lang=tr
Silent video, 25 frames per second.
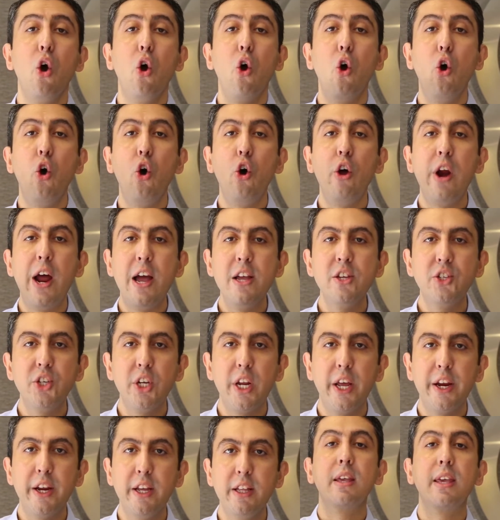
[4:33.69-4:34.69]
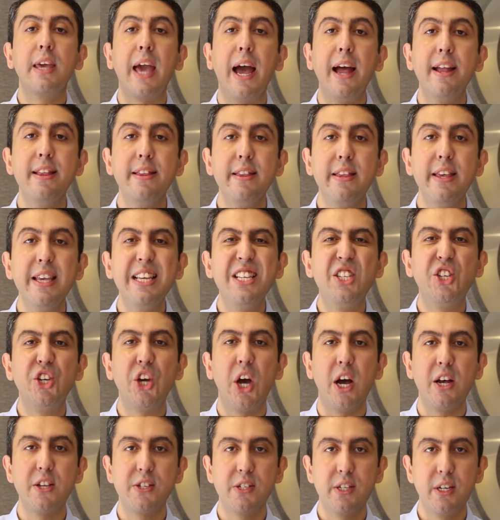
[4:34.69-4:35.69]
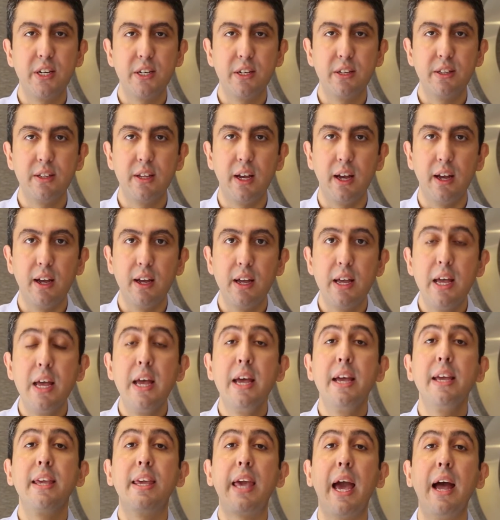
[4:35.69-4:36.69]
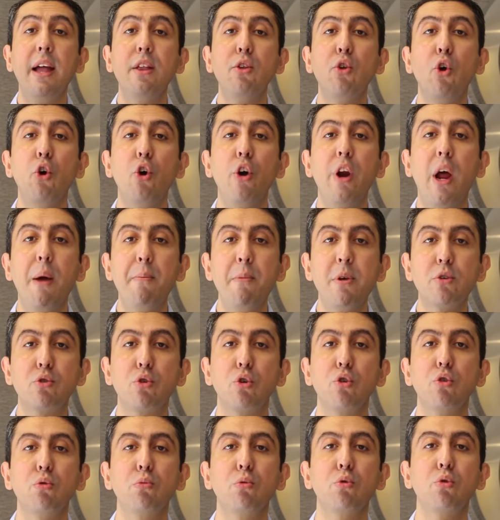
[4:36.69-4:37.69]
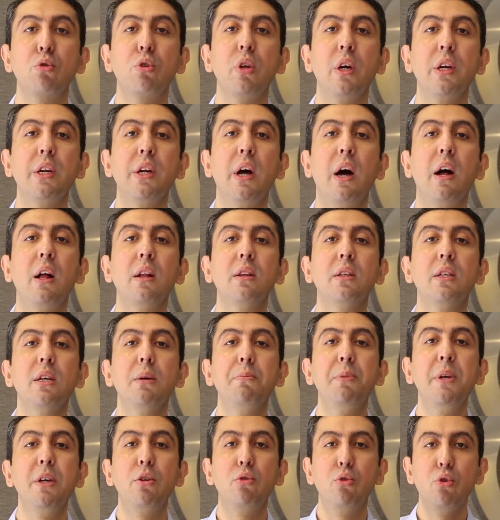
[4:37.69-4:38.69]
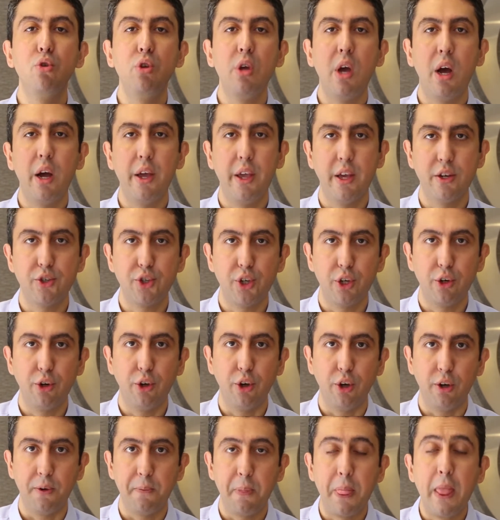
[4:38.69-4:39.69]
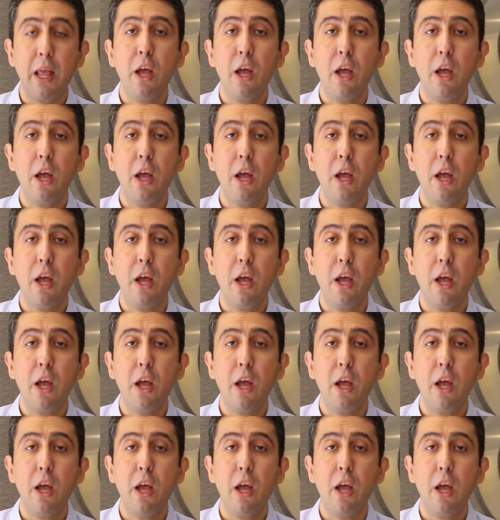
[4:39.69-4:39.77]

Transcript: Öğrencilerin kendi cihazlarında, kendi öğrenme sorumluluklarını aldığı bir dünya yaşanıyor.